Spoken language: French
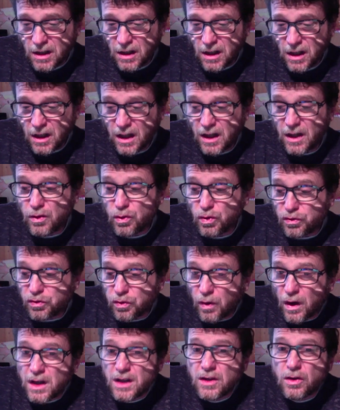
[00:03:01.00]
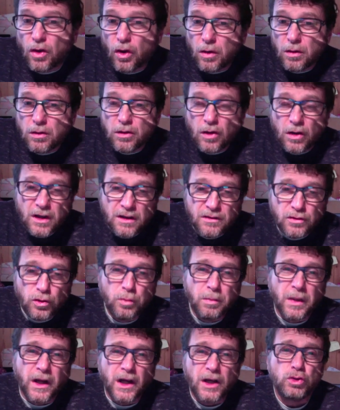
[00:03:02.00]
Et le soir, il dort dans les
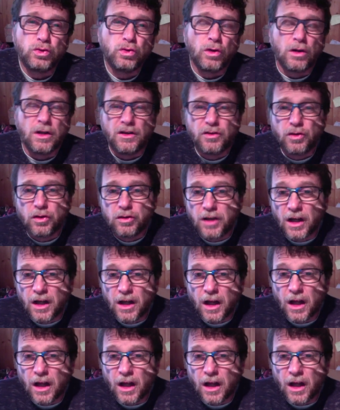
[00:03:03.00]
auberges ou dans les hôtels.